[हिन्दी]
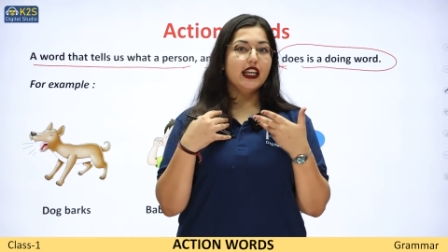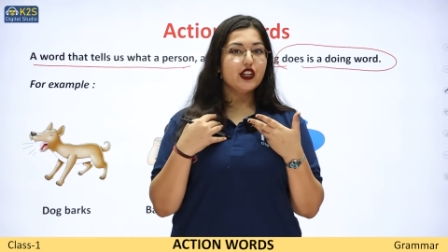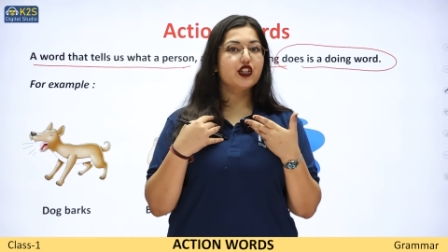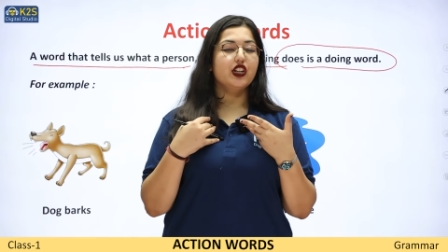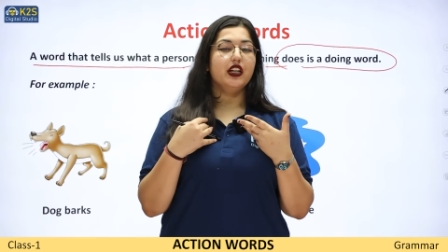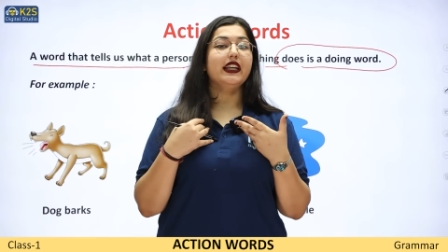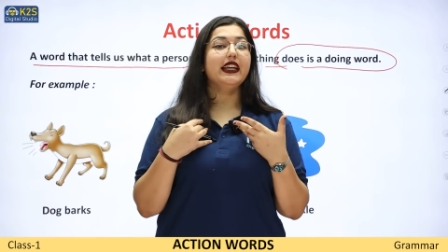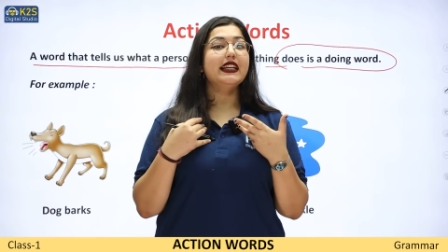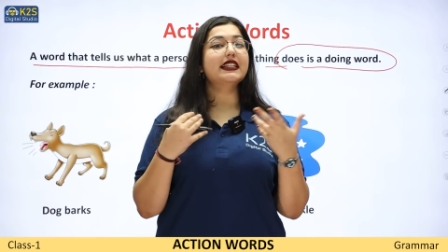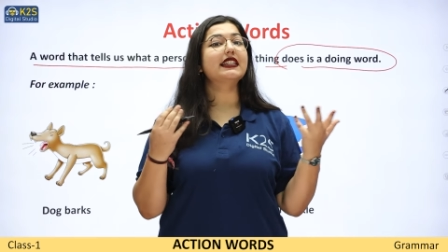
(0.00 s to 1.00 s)
टीचर
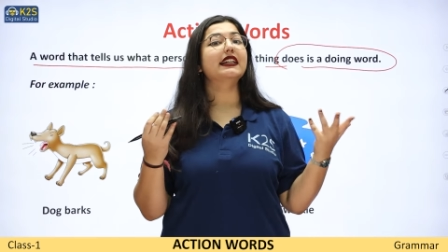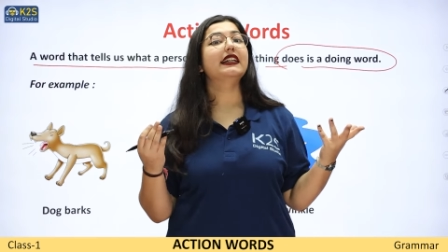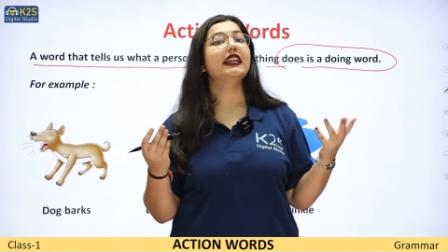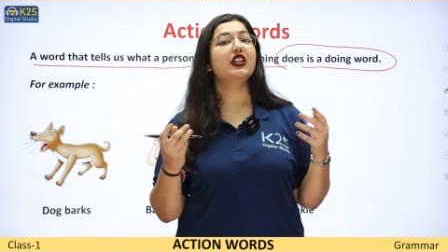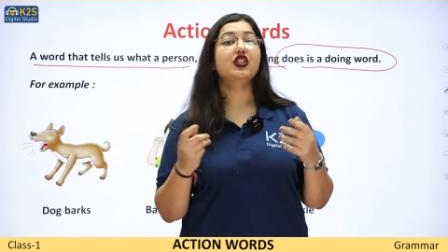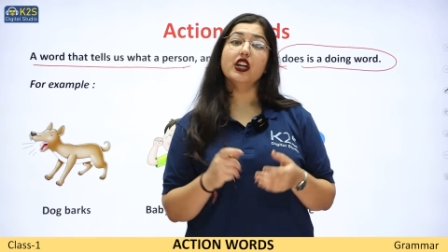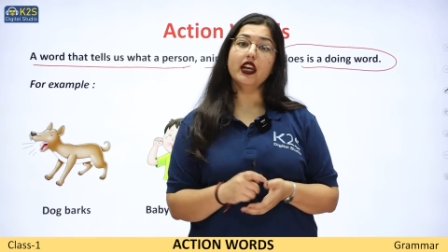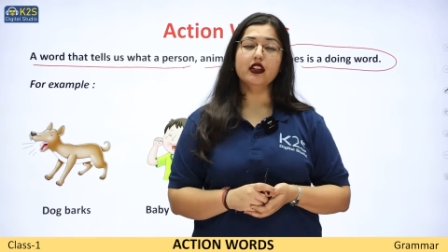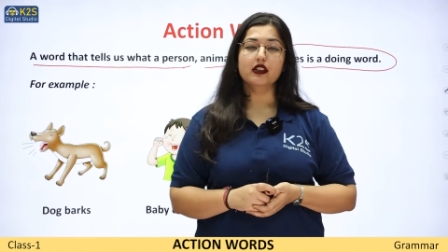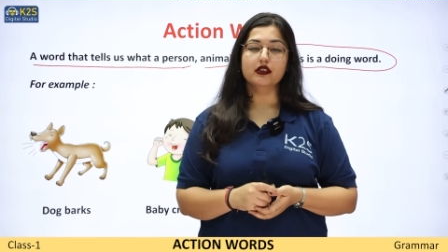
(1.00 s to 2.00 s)
इज
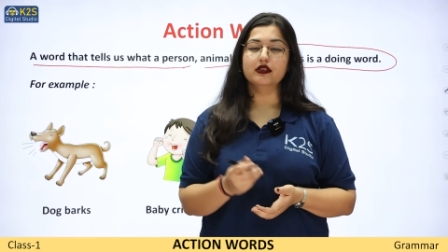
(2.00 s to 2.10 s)
टीचिंग